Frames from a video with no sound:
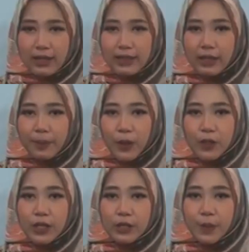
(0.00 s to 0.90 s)
Dari
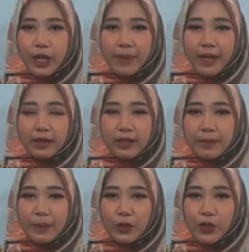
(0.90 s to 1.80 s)
proses pengamanan
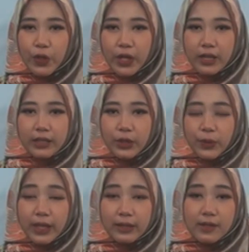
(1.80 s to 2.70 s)
terdapat tujuh orang
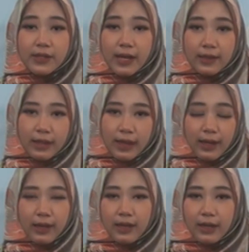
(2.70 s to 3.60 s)
diduga
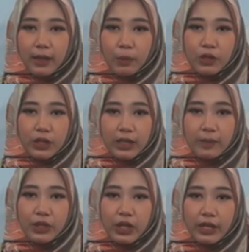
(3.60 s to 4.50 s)
tersangka, namun
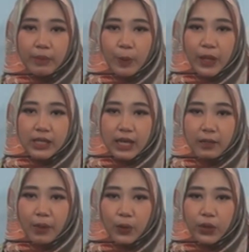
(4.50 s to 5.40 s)
setelah menjalani
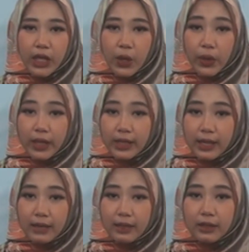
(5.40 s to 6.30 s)
pemeriksaan baru tiga orang
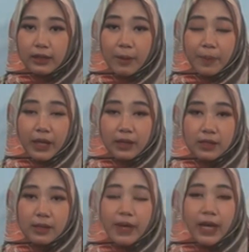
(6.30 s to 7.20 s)
yang ditetapkan
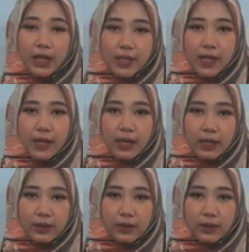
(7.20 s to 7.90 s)
sebagai tersangka.